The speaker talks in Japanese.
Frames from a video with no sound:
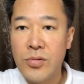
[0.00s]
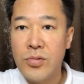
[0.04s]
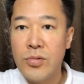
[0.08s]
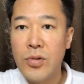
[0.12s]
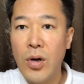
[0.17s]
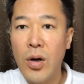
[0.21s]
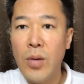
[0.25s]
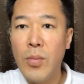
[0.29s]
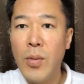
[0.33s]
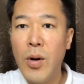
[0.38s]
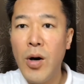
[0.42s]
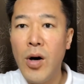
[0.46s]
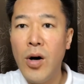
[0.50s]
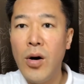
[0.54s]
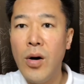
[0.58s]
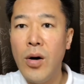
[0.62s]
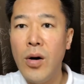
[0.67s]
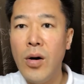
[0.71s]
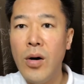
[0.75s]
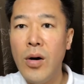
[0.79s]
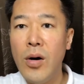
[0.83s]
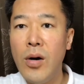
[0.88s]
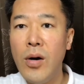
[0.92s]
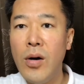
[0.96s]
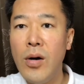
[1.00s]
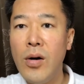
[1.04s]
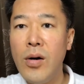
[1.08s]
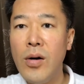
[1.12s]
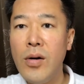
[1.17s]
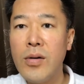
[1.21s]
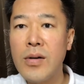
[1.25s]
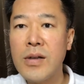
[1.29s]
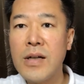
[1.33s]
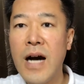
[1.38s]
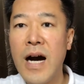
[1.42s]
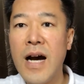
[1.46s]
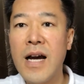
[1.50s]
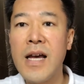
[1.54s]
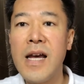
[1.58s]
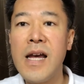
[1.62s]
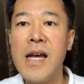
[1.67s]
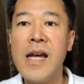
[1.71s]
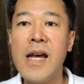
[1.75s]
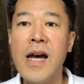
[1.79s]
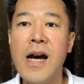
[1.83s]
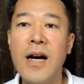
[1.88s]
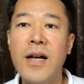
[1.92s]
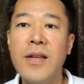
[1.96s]
どうも
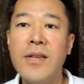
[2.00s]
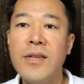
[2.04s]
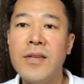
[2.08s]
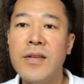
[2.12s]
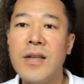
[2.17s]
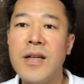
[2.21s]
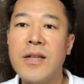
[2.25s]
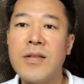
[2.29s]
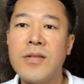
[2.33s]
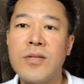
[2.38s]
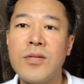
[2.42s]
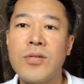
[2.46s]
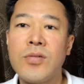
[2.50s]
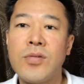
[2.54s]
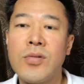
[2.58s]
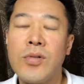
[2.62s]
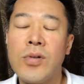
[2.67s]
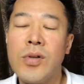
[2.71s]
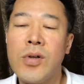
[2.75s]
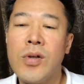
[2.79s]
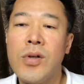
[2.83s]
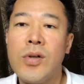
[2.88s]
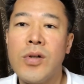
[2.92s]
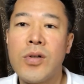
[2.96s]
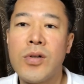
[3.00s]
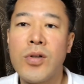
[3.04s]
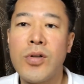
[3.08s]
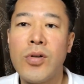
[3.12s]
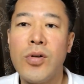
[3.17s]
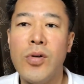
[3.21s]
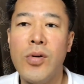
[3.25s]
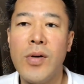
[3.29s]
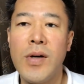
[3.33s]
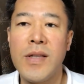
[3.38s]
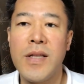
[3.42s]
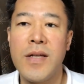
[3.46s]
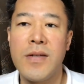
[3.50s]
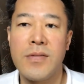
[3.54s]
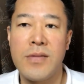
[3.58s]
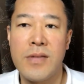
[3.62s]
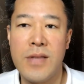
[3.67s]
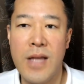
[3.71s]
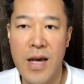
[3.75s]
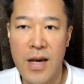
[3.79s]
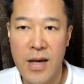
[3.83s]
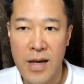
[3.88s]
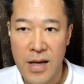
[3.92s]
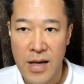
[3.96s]
影やんです今日はです
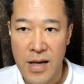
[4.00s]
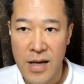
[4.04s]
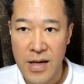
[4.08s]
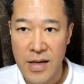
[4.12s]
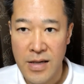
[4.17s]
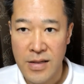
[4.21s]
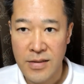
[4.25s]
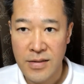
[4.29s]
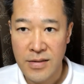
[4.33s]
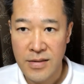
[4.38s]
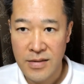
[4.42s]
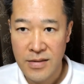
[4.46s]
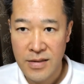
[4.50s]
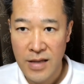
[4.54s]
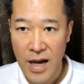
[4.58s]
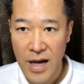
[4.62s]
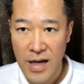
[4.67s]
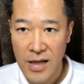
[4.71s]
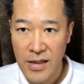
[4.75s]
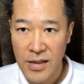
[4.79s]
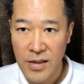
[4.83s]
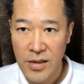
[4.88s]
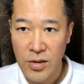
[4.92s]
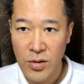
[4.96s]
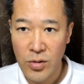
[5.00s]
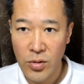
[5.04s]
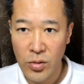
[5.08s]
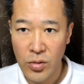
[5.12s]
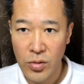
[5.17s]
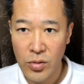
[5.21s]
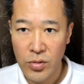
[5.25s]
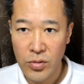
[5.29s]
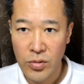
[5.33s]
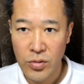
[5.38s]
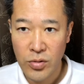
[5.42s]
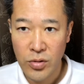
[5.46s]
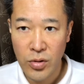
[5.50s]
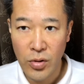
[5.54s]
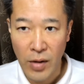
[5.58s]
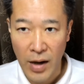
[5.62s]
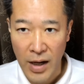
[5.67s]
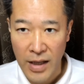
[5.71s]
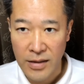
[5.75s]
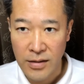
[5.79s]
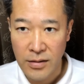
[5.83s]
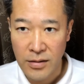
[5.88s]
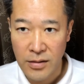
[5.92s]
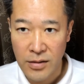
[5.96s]
ね、えー、才能と
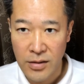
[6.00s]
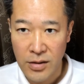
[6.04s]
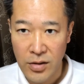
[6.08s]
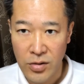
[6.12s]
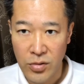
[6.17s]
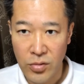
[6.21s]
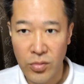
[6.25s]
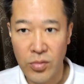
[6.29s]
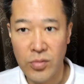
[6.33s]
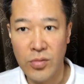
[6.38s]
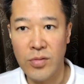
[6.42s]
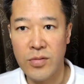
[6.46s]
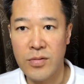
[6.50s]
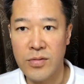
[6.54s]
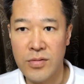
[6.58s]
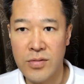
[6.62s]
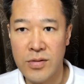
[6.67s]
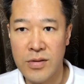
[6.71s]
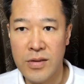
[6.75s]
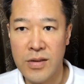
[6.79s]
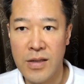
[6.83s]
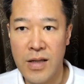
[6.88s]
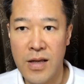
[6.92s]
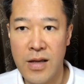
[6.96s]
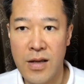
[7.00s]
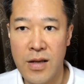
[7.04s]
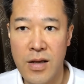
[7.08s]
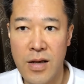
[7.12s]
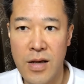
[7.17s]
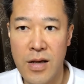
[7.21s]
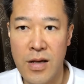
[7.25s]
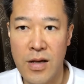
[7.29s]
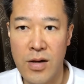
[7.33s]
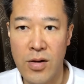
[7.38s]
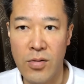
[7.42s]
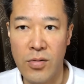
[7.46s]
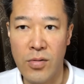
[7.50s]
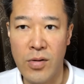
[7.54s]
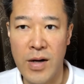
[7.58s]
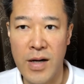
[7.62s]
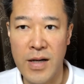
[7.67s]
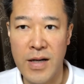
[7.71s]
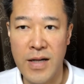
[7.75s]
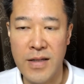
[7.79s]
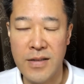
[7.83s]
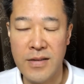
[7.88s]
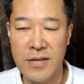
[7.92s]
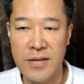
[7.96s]
はっていうことについて、えー、お
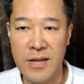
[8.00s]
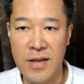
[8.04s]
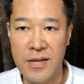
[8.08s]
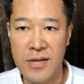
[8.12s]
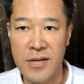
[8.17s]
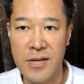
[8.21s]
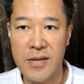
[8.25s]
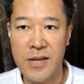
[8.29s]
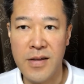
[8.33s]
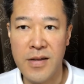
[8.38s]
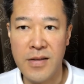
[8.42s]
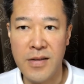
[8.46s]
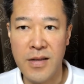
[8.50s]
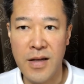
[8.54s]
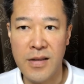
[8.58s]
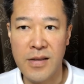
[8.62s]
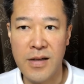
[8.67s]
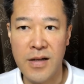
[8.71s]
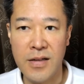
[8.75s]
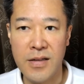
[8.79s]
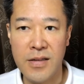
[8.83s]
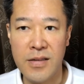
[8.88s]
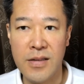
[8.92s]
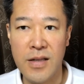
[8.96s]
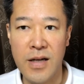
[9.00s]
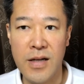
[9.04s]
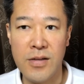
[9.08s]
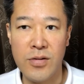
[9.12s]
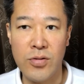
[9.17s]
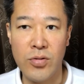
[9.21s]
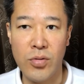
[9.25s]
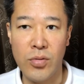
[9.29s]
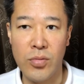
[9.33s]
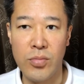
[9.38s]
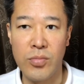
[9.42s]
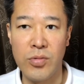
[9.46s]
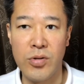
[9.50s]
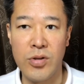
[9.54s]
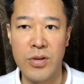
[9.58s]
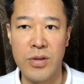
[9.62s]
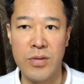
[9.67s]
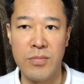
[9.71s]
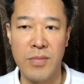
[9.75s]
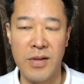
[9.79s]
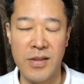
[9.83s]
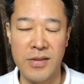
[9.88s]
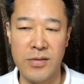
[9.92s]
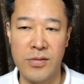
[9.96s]
話しさせていただきたいと思
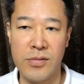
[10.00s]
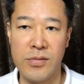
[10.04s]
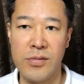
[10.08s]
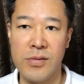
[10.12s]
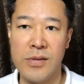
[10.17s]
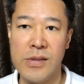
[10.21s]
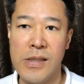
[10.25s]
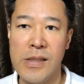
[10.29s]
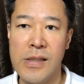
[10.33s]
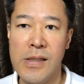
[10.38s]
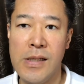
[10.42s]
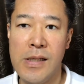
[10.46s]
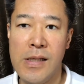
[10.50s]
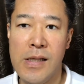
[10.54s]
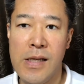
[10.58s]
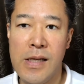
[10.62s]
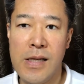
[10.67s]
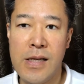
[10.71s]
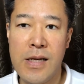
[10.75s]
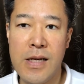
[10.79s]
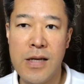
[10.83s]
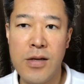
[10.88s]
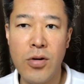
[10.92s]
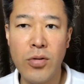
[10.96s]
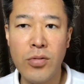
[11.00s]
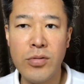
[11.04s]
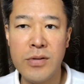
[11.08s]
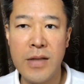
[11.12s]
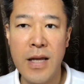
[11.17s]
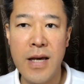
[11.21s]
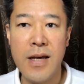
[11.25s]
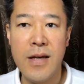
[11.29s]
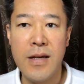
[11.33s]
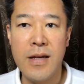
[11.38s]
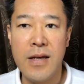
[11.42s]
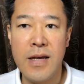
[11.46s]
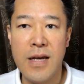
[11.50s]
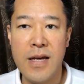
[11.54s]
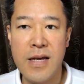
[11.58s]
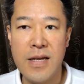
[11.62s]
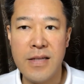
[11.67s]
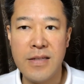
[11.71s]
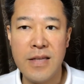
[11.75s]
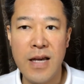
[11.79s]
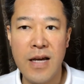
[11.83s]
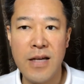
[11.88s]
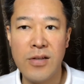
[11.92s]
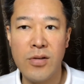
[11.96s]
います。えよくね、え
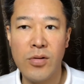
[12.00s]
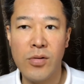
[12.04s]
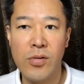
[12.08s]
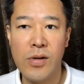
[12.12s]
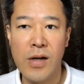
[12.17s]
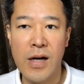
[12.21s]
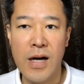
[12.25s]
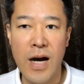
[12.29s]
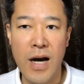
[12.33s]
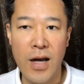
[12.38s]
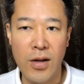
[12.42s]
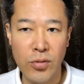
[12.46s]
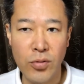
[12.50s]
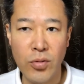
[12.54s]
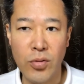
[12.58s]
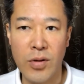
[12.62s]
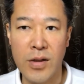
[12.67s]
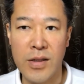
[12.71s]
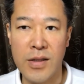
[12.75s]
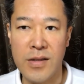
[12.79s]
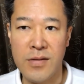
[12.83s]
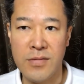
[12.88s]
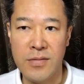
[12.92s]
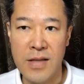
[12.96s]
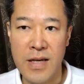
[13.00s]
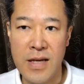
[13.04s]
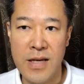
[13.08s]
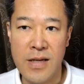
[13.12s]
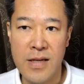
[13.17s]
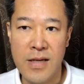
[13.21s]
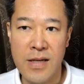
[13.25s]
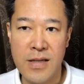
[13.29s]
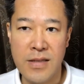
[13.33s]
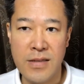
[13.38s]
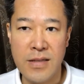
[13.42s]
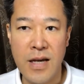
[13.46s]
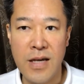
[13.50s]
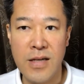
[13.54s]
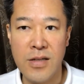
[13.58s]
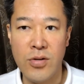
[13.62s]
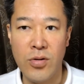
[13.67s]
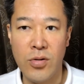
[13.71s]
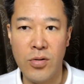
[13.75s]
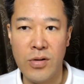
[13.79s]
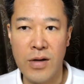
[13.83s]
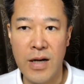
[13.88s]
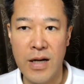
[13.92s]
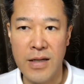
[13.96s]
才能があるとかですね才
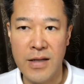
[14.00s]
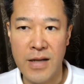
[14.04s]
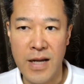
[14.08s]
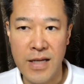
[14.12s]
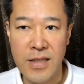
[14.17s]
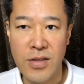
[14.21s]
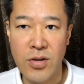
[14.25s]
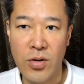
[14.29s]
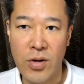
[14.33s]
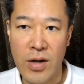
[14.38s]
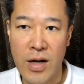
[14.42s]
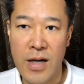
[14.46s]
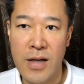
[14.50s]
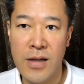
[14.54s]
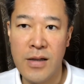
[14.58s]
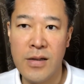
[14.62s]
能がないとか